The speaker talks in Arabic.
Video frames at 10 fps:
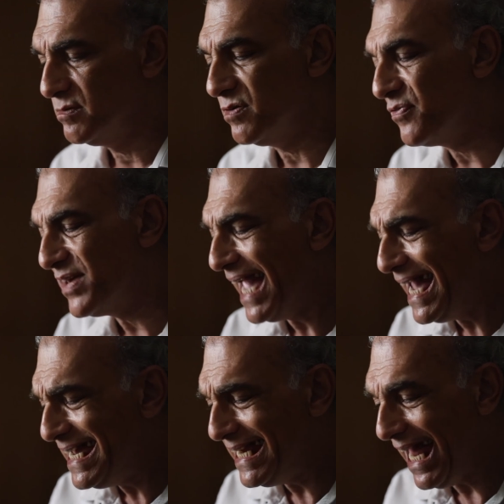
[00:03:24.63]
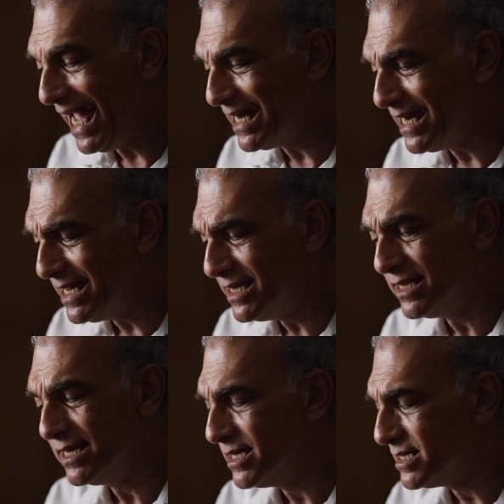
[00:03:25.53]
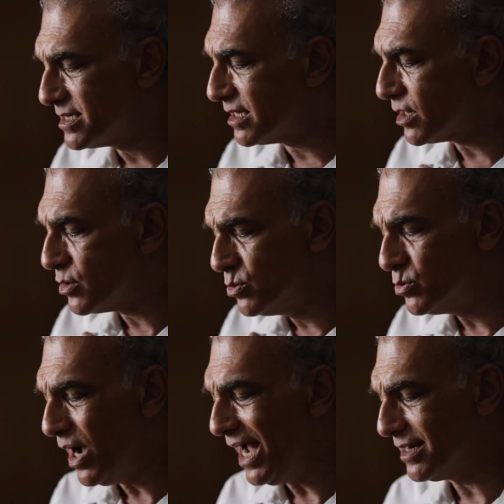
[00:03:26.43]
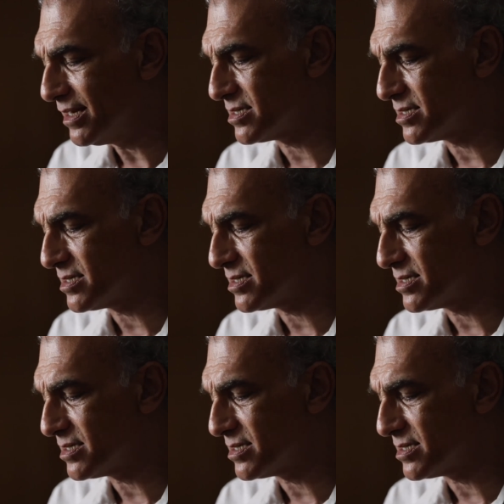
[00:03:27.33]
ففي أي الحالين ستكون أعلى